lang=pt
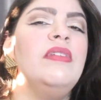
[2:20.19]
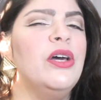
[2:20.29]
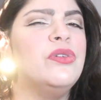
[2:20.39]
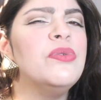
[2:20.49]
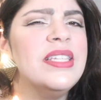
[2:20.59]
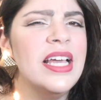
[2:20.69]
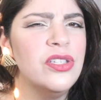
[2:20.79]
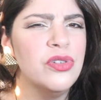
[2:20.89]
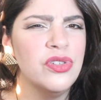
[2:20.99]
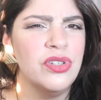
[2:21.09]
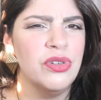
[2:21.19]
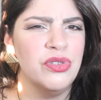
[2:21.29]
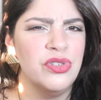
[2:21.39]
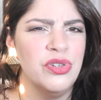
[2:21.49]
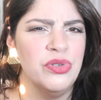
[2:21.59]
Eu não sei se os, se,
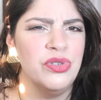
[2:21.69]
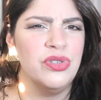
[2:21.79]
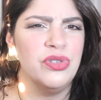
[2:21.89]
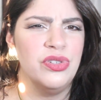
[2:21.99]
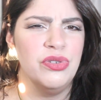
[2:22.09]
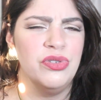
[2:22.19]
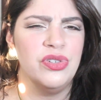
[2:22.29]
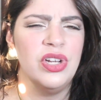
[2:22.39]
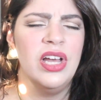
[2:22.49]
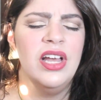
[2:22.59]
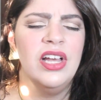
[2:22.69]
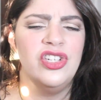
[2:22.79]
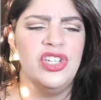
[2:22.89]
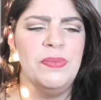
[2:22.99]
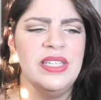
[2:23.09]
os, se, os, se os
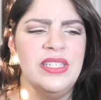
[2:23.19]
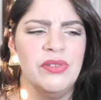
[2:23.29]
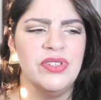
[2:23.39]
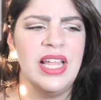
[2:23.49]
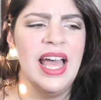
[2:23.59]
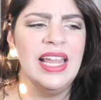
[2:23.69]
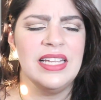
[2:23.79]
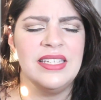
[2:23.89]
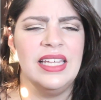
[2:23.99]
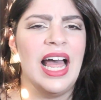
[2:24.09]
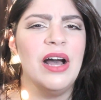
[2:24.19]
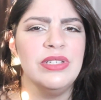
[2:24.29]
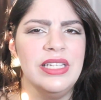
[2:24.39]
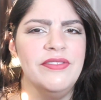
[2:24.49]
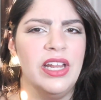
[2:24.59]
gibizinhos dela, sei lá,
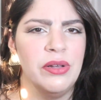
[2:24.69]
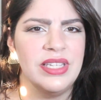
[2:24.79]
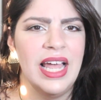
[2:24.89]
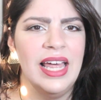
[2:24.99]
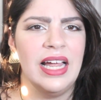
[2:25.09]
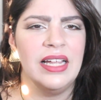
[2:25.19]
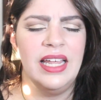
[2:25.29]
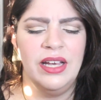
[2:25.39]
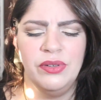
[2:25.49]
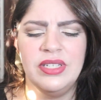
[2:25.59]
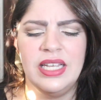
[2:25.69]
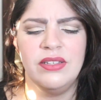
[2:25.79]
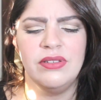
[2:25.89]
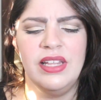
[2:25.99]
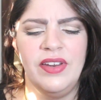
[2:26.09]
os livrinhos dela, né? Eu não sei
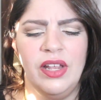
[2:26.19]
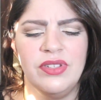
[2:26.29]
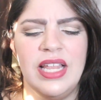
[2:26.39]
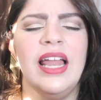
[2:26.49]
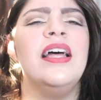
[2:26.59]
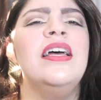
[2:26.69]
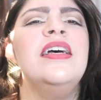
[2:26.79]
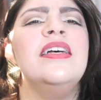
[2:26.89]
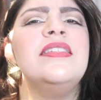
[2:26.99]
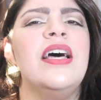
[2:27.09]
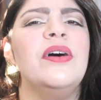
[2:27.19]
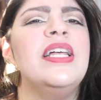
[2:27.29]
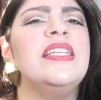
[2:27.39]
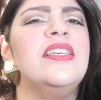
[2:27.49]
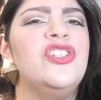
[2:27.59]
se os livrinhos dela são
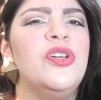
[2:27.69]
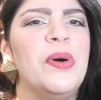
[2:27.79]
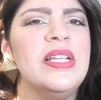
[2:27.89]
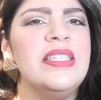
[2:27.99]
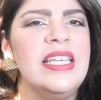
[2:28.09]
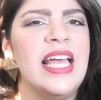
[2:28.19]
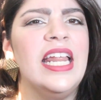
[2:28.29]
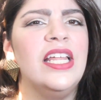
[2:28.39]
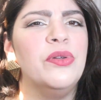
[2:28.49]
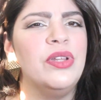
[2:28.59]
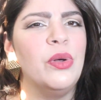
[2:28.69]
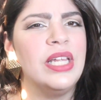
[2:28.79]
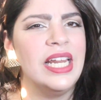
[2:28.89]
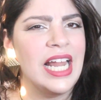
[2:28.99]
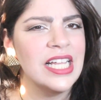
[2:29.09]
desse tipo assim, querendo
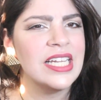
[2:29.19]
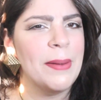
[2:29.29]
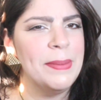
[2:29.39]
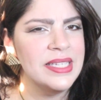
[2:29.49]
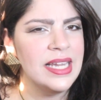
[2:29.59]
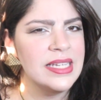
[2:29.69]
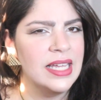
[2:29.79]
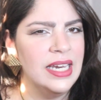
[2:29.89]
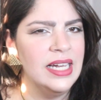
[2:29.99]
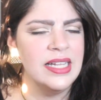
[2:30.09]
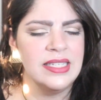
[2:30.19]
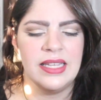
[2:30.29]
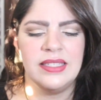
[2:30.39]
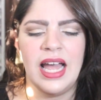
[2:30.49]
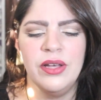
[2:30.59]
doutrinar a cabeça das
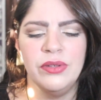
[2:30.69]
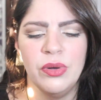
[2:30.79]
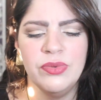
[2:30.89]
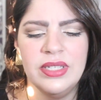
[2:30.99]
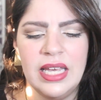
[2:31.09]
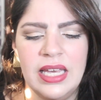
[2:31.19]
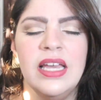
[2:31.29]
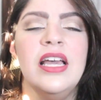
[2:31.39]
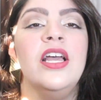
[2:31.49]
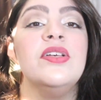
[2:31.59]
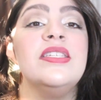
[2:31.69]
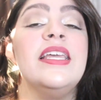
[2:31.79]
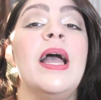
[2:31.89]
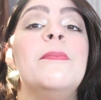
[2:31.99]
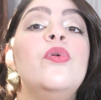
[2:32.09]
crianças, tá? Eu não sei. Eu
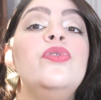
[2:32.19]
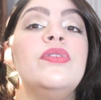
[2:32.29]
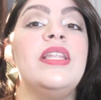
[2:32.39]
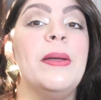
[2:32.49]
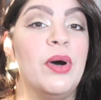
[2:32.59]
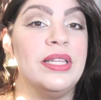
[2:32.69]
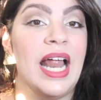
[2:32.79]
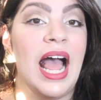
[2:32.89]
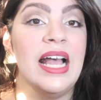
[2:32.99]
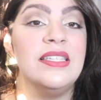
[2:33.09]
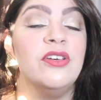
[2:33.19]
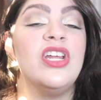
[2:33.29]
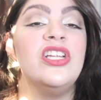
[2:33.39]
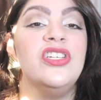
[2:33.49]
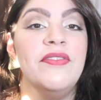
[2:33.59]
sei que há muito tempo atrás eu
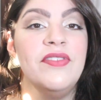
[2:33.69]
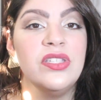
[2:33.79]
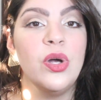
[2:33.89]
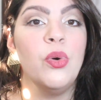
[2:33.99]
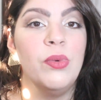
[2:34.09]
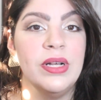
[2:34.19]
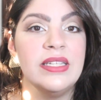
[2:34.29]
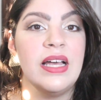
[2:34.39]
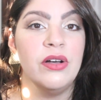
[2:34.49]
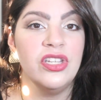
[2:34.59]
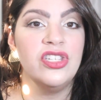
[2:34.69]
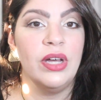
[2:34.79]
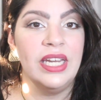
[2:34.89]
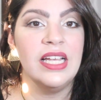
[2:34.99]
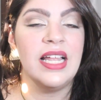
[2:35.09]
já tinha visto algumas as
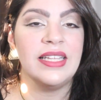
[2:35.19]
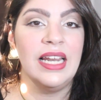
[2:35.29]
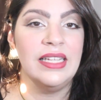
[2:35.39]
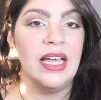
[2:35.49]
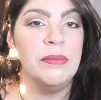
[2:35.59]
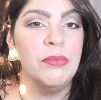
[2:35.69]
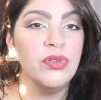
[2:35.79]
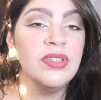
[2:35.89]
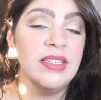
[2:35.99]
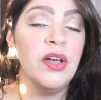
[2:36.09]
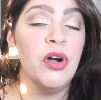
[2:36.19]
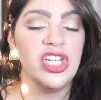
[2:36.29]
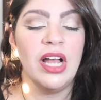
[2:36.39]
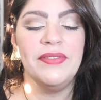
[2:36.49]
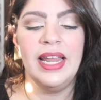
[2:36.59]
historinhas da Talita Rebouças e eu
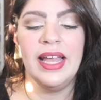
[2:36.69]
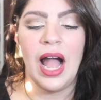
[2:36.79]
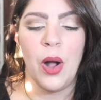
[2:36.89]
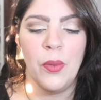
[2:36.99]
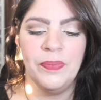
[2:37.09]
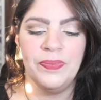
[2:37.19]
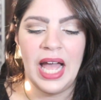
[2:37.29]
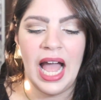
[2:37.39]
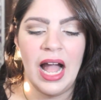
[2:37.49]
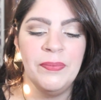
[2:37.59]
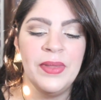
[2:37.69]
achava legal, tá?